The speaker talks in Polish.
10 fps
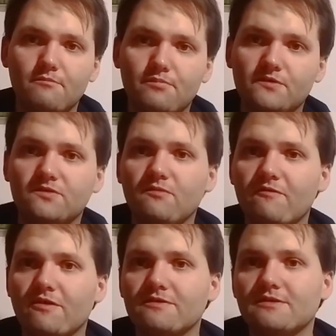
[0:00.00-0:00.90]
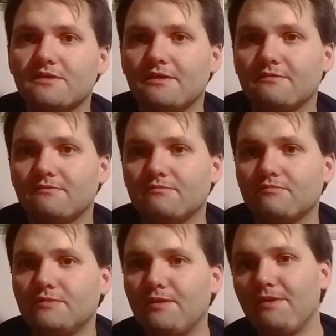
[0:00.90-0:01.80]
Podsumowując, e,
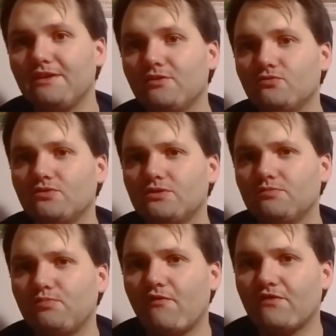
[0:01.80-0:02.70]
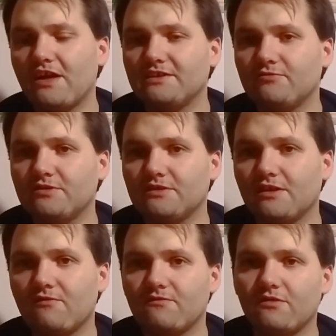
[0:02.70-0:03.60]
nie będę już powtarzał się
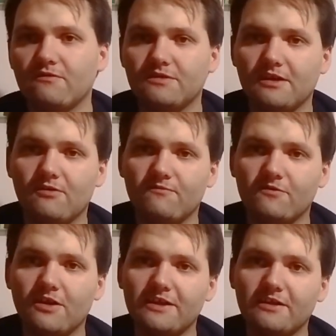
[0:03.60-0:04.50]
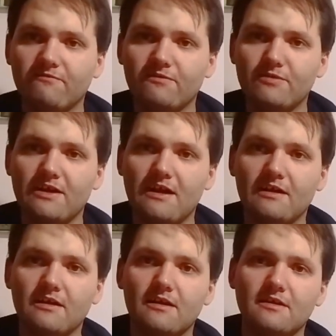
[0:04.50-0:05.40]
tego w, tego w kolejnych
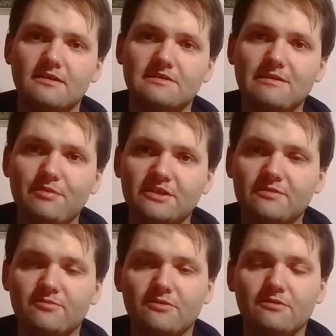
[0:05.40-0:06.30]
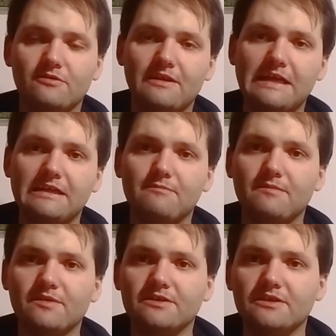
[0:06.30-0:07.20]
filmikach. Zapraszam do oglądania.
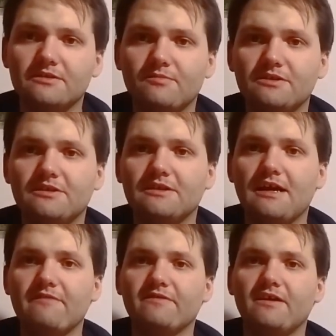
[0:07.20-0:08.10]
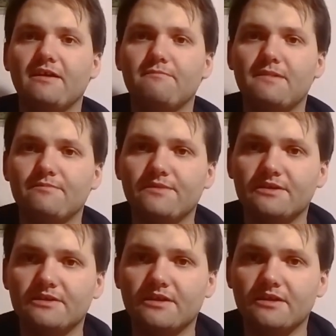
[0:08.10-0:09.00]
Mam nadzieję, że będzie ciekawie. Mam
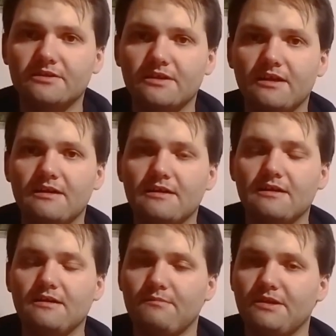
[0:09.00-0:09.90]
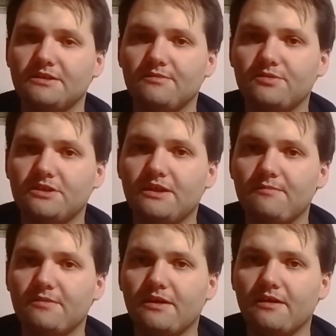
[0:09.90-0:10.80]
nadzieję, że będzie
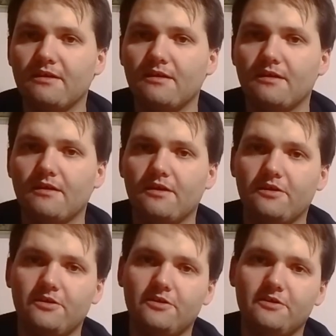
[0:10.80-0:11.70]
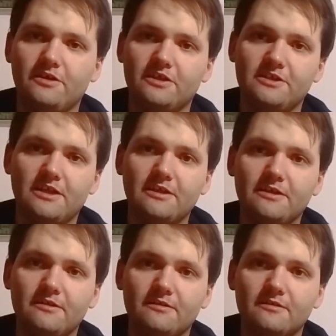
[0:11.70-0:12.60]
przyjemnie. I
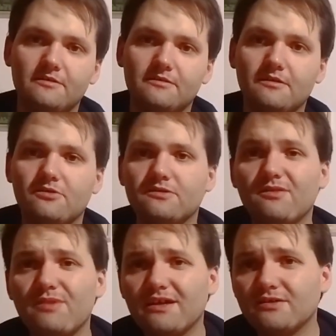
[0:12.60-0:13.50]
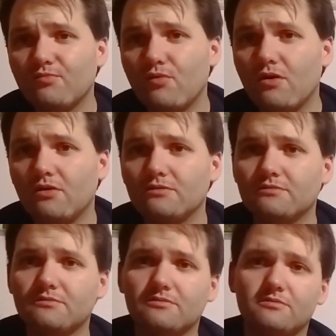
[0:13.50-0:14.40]
jeżeli tylko zrobię jakiś
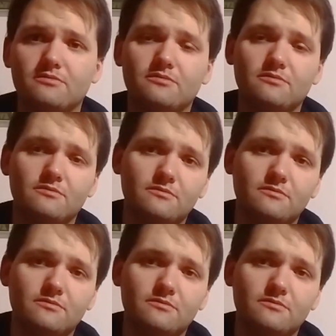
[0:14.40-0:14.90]
błąd, e,